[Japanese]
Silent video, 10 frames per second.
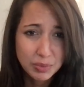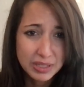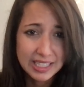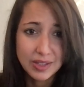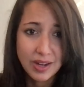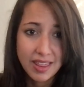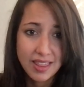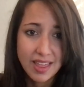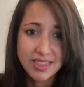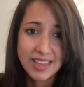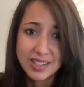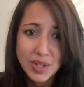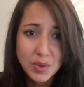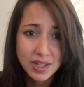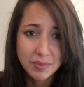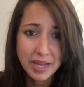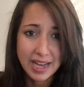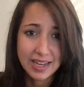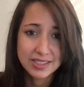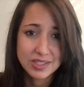帰国すると全
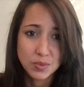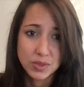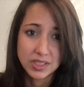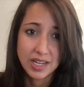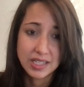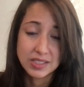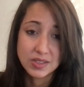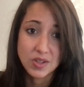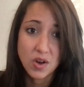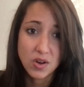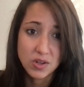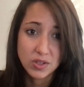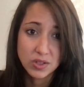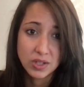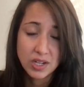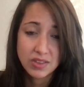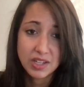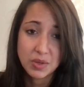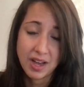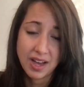てが評価されていないことに気づ
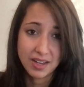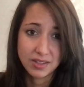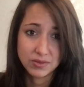きます。